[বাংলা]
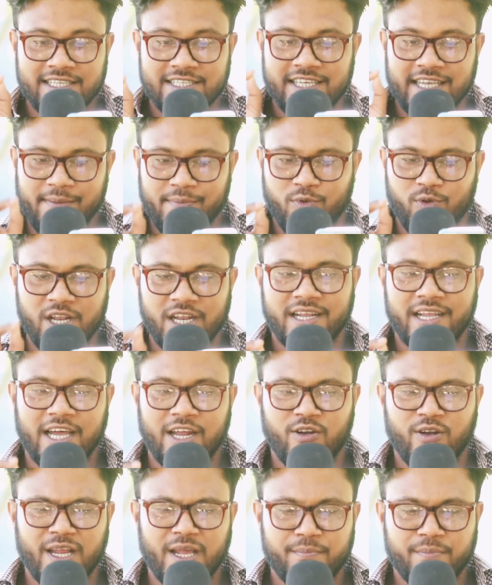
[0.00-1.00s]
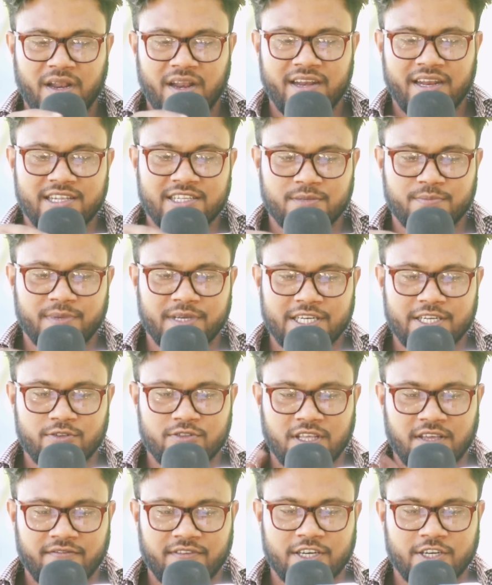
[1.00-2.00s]
যে ভুলের কারণে আপনার রিলস
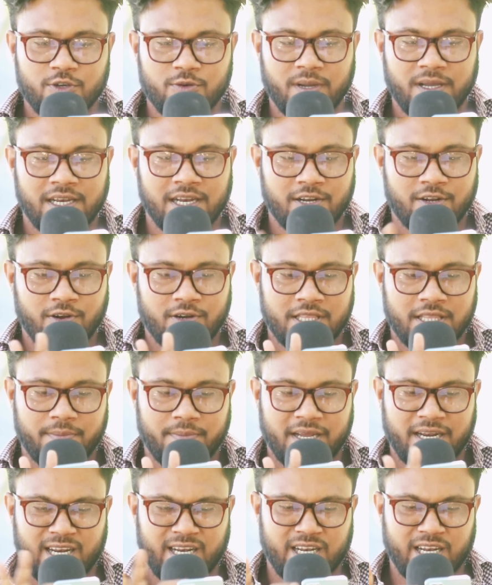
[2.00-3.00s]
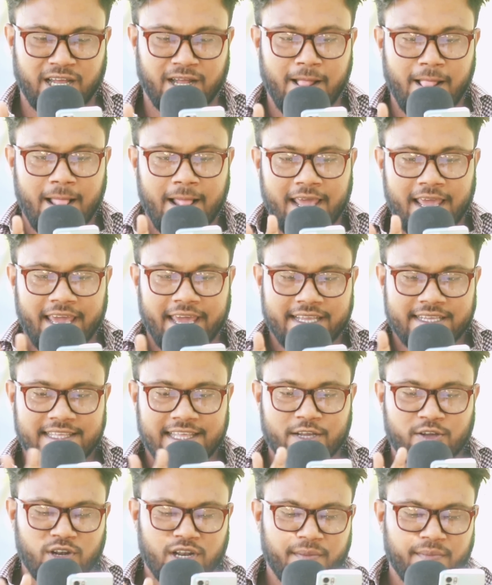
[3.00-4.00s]
ভিডিওতে ভিডিও ভাইরাল করতে পারেন না এই যে
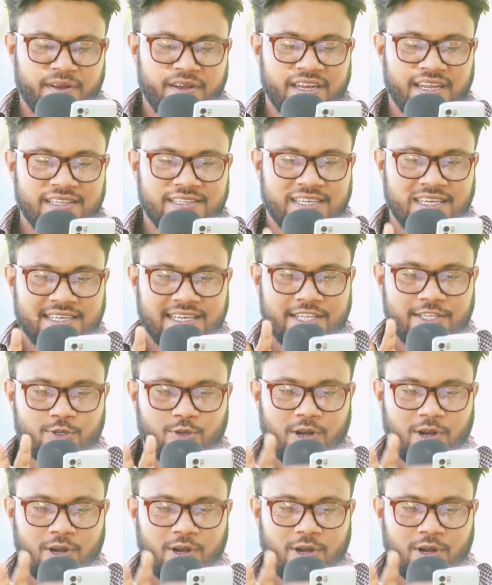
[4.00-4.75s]
দেখুন আমি রিলসে টাচ